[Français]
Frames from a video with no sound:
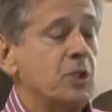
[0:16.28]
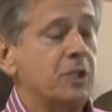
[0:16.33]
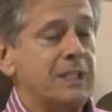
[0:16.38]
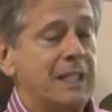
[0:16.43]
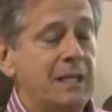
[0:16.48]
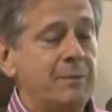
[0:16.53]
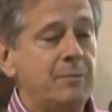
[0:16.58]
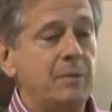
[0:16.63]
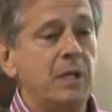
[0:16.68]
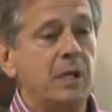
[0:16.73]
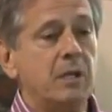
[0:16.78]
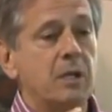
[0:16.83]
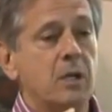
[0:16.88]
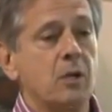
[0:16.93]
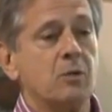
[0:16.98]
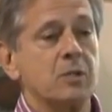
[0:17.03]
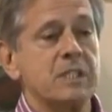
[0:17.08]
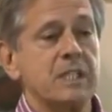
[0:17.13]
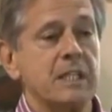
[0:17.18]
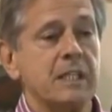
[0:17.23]
ce thème-là
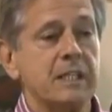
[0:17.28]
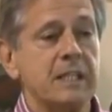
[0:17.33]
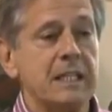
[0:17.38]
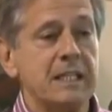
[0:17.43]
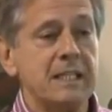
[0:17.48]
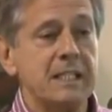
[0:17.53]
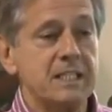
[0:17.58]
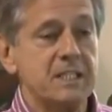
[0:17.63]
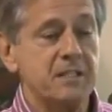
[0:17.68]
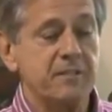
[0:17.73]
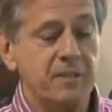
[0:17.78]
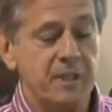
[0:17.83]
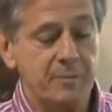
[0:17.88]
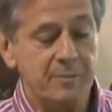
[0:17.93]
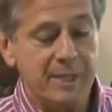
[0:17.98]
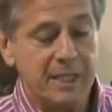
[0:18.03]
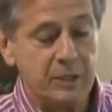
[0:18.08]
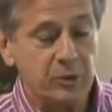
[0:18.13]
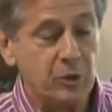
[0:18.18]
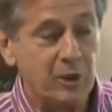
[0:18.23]
concernant les
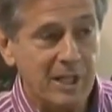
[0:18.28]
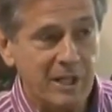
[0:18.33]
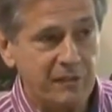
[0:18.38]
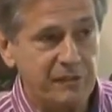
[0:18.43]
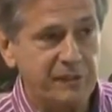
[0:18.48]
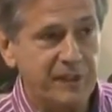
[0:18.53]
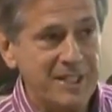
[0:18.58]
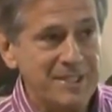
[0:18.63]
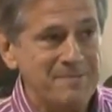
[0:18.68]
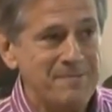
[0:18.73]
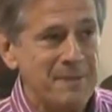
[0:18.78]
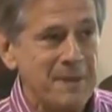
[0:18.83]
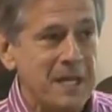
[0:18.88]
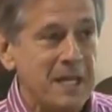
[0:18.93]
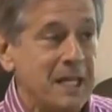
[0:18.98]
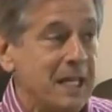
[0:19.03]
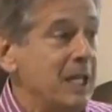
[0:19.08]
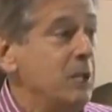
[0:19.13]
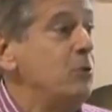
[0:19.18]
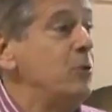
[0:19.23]
événements de la fin
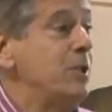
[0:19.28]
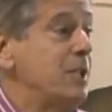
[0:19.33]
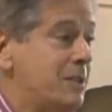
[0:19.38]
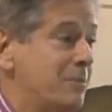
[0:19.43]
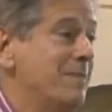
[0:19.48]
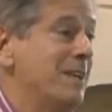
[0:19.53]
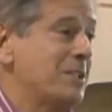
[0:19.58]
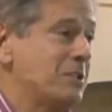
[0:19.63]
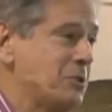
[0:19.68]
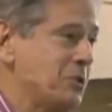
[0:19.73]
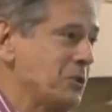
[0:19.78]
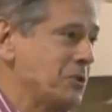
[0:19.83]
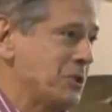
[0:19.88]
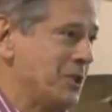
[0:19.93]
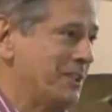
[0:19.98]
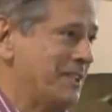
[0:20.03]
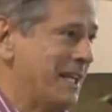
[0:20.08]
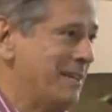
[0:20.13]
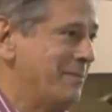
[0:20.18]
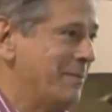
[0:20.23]
et uniquement sur
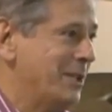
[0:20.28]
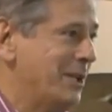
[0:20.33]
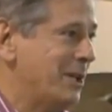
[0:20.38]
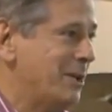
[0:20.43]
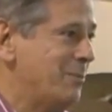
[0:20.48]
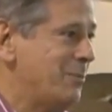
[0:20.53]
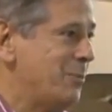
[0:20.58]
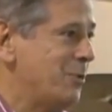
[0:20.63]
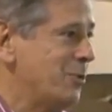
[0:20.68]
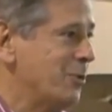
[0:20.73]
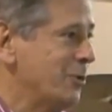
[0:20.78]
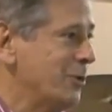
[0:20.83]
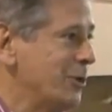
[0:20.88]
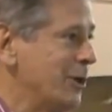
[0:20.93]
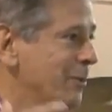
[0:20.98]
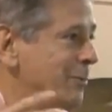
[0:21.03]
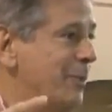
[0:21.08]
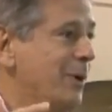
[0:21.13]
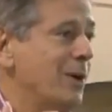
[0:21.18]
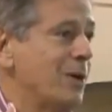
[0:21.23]
ce thème-là pour
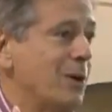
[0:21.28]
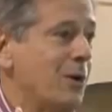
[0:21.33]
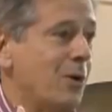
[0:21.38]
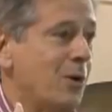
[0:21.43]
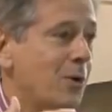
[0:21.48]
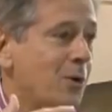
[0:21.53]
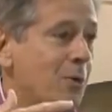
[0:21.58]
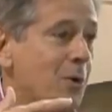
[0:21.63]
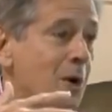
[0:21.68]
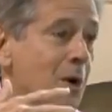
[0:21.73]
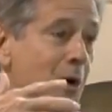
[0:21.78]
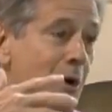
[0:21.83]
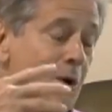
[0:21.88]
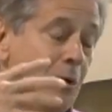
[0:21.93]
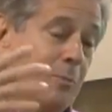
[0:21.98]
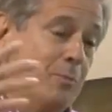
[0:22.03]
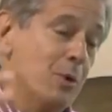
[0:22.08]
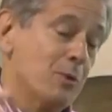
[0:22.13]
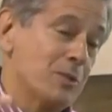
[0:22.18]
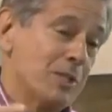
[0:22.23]
ne pas qu'on
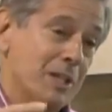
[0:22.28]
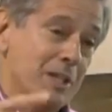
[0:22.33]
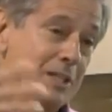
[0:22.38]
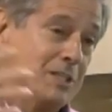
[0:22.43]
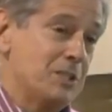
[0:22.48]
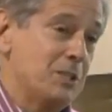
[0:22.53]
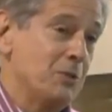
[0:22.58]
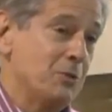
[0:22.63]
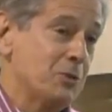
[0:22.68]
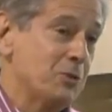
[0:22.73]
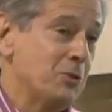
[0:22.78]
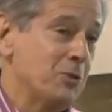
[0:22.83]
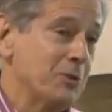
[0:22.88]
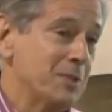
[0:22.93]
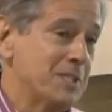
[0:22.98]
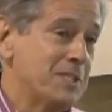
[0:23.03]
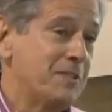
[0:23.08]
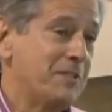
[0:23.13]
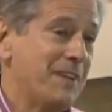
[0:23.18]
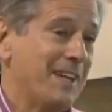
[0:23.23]
pose des questions sur
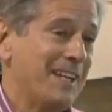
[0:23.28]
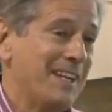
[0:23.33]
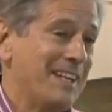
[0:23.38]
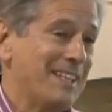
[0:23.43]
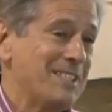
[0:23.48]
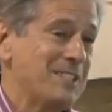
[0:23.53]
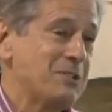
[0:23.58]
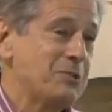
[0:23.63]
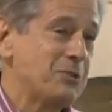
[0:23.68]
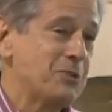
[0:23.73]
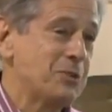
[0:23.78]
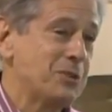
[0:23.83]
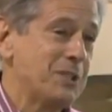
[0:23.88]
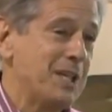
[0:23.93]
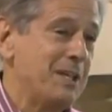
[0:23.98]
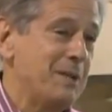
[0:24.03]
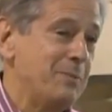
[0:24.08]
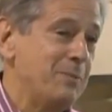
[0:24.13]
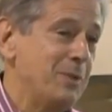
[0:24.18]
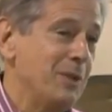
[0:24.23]
différents
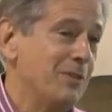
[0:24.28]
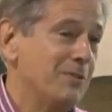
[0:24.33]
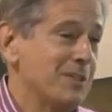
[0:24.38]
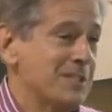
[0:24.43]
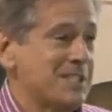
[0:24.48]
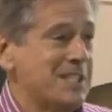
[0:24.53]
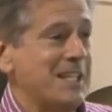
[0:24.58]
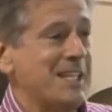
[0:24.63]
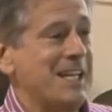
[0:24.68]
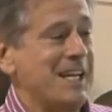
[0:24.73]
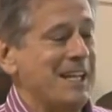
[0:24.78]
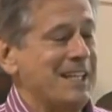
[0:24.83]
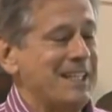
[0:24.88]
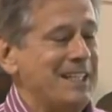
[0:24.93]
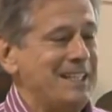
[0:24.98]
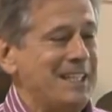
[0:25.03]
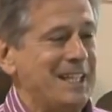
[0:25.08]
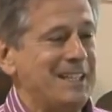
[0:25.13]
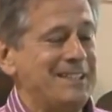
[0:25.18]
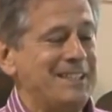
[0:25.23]
sujets, puis on va
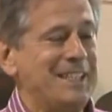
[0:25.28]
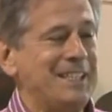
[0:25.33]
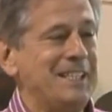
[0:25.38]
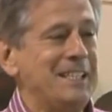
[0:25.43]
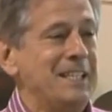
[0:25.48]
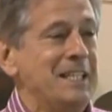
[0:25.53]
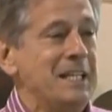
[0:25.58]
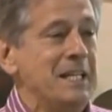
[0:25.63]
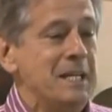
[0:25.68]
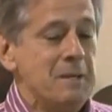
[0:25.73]
s'égarer là-dedans.